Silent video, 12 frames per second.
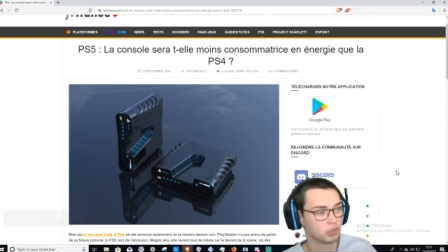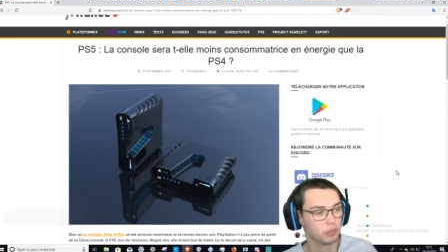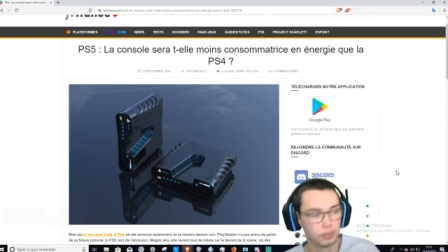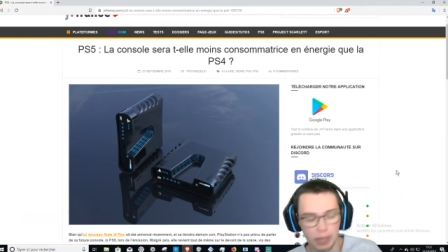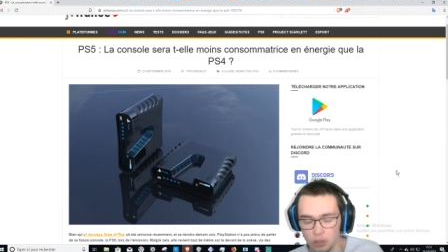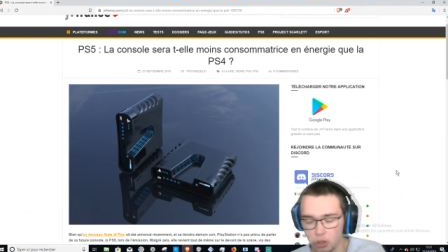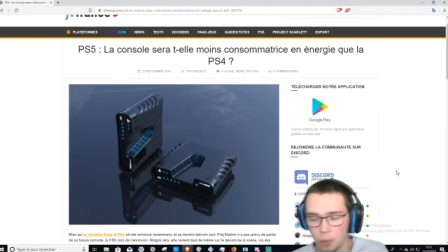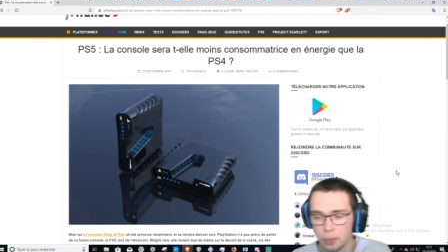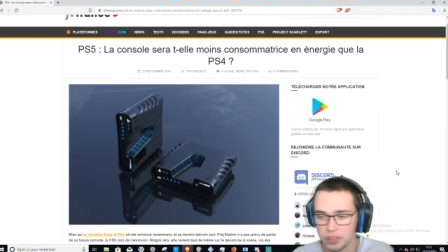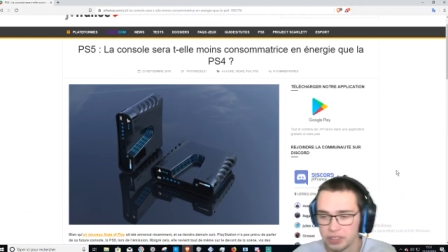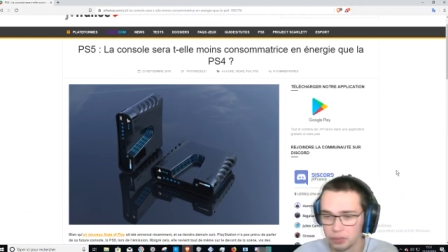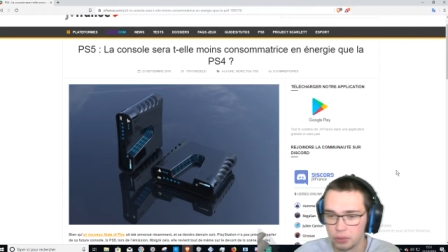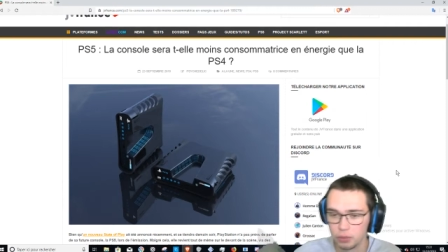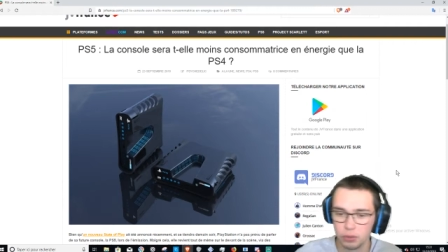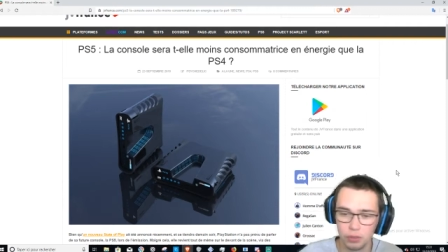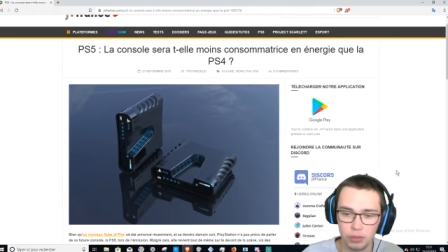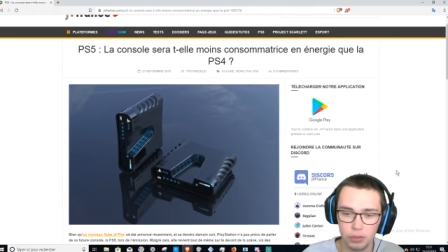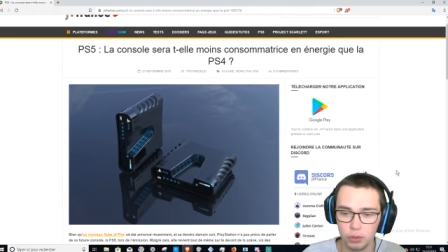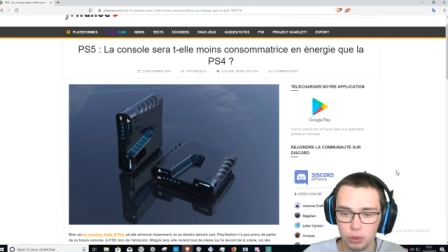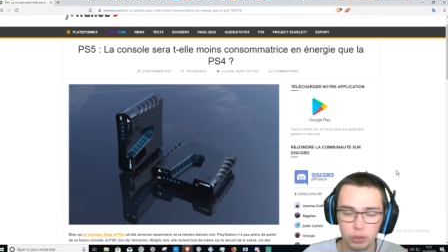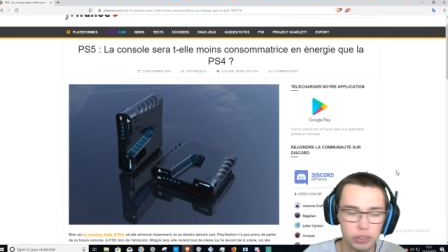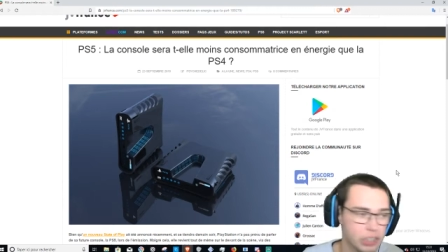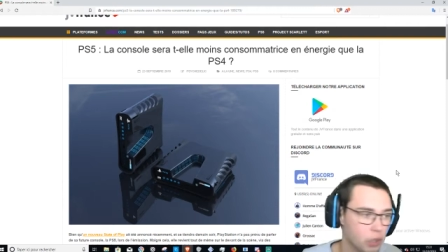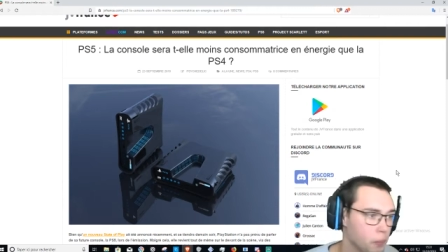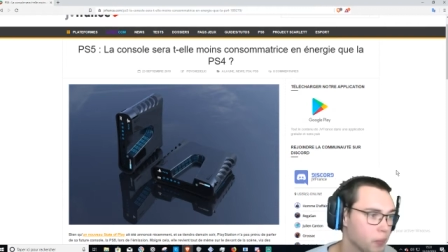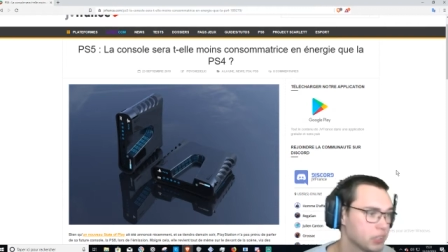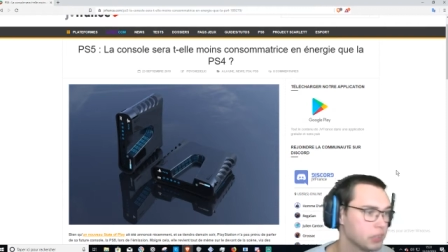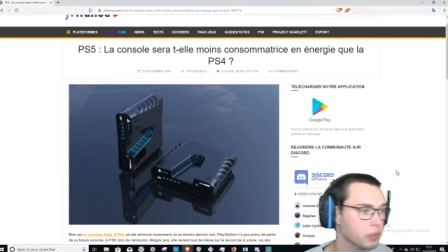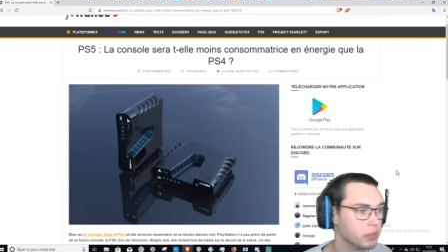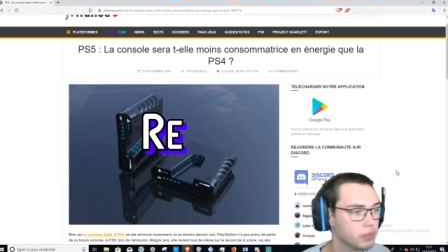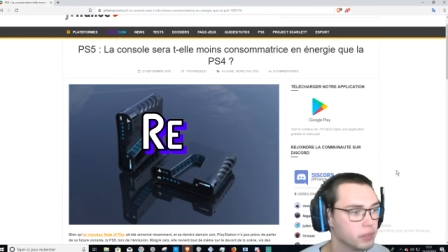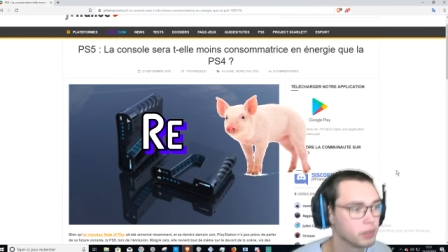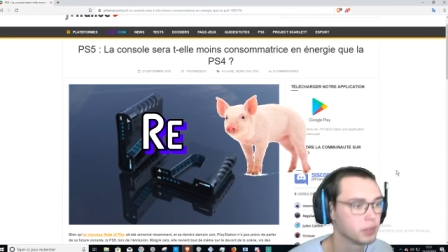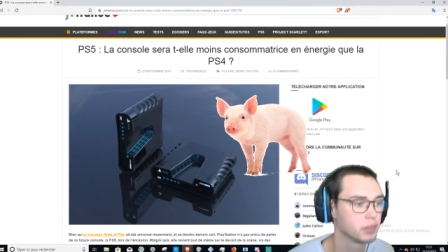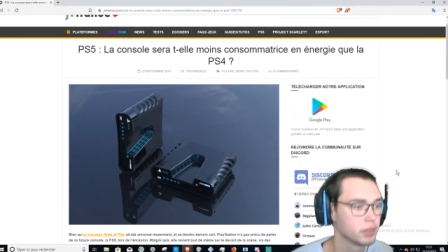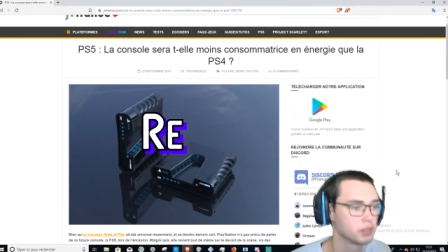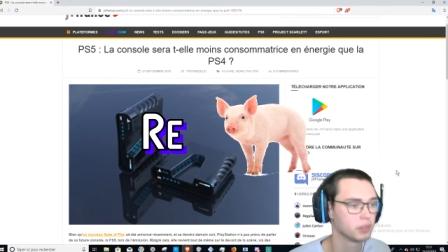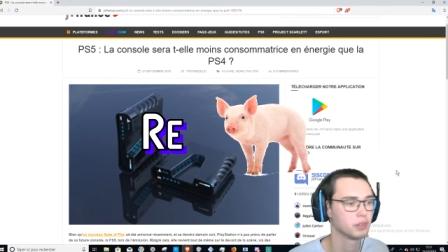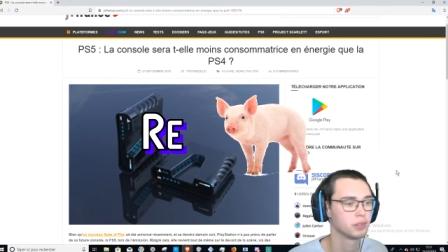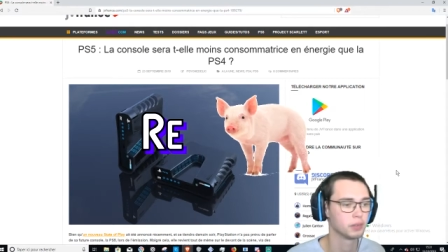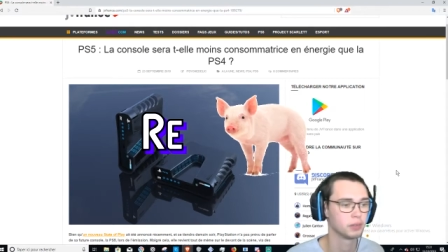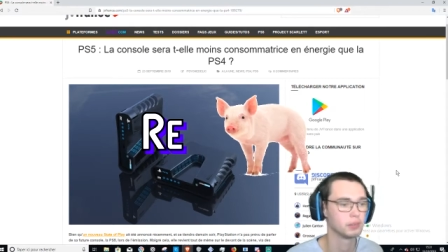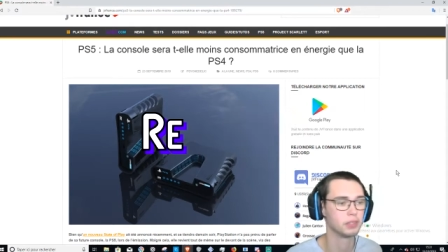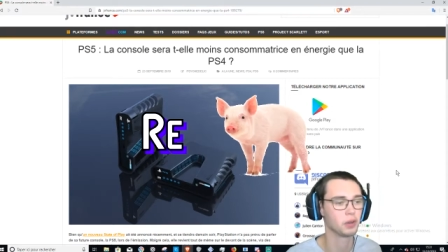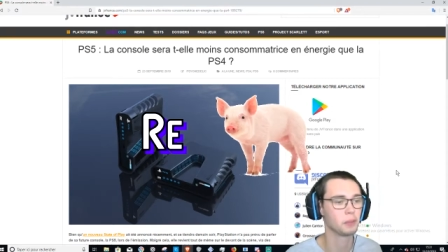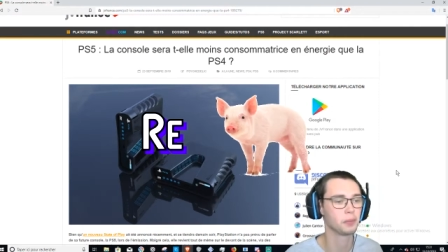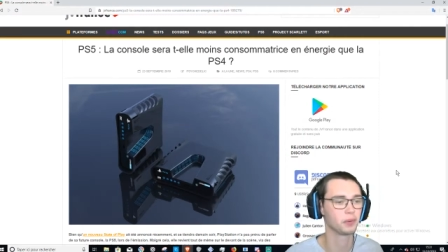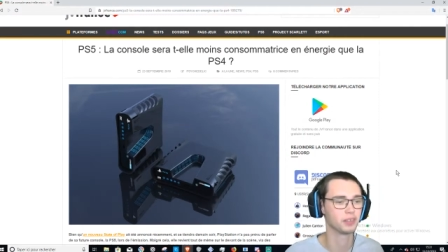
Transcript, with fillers: Euh, bah, le reporté, quoi. Le, jeu qui est reporté, quoi. Le report, on dit le report. Ouais, le report,